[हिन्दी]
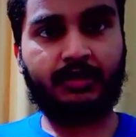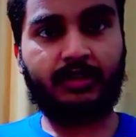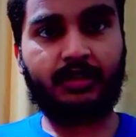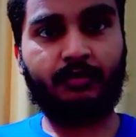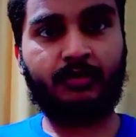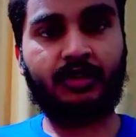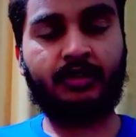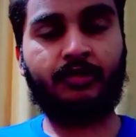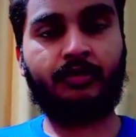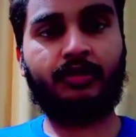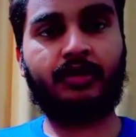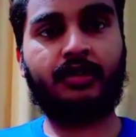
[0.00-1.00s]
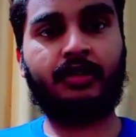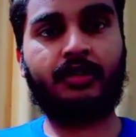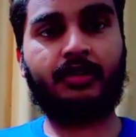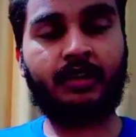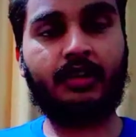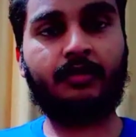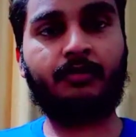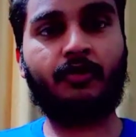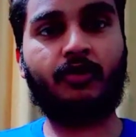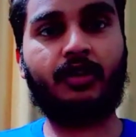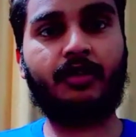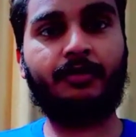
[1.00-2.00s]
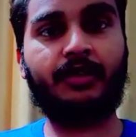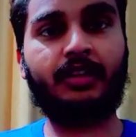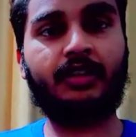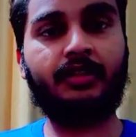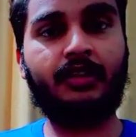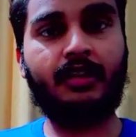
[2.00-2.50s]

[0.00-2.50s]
सिला मिला और उन्हें का मौका मिला